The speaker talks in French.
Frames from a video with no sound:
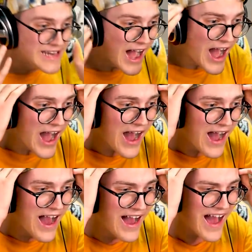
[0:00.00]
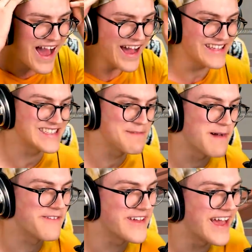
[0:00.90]
Non ah, c'est
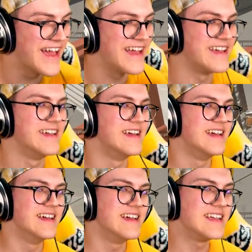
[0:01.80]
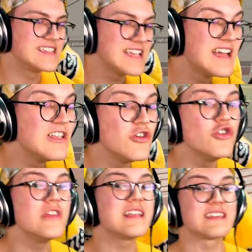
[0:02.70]
pas vrai Et c'est une
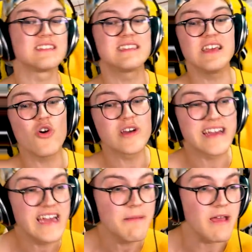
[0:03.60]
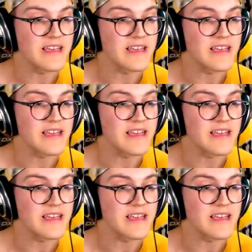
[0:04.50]
unité c'était au game